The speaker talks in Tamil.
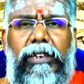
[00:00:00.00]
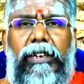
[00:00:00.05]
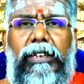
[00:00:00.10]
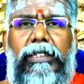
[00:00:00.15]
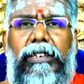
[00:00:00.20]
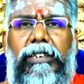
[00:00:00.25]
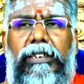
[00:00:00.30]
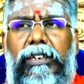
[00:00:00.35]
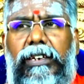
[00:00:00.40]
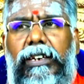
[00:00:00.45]

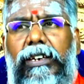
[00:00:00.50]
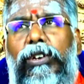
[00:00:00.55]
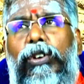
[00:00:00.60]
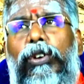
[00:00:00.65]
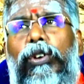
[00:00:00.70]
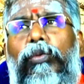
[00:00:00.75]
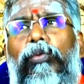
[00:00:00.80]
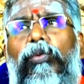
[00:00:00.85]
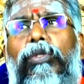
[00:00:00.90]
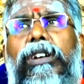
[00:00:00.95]
ஏற்றிட்டு
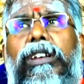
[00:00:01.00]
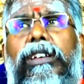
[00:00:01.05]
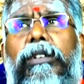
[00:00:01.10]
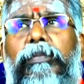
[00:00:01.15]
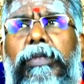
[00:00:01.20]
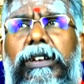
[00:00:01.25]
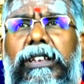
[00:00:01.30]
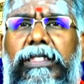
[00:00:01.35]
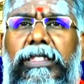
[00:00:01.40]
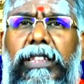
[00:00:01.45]

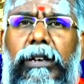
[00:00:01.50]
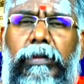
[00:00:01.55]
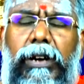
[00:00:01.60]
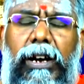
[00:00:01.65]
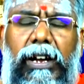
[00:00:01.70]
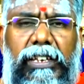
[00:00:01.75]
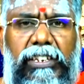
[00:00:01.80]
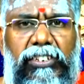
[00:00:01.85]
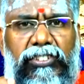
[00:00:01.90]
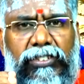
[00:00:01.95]
உங்களுக்கு
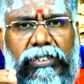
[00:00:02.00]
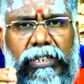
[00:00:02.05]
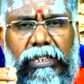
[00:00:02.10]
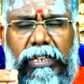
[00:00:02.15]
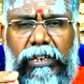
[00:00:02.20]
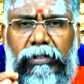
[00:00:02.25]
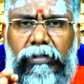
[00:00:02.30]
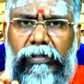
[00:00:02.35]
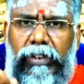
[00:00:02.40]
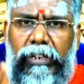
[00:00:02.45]
பிடித்தமான இஷ்ட
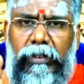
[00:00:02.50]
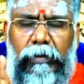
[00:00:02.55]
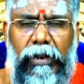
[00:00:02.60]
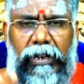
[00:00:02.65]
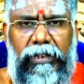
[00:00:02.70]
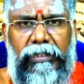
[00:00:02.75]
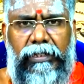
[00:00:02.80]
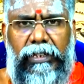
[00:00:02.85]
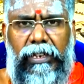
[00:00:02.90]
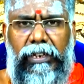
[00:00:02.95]
தெய்வ
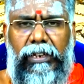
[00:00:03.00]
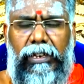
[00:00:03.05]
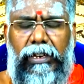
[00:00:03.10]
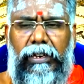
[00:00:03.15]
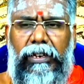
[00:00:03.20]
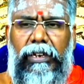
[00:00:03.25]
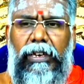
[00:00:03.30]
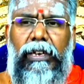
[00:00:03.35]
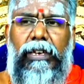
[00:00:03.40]
வழிபாடு செய்யுங்க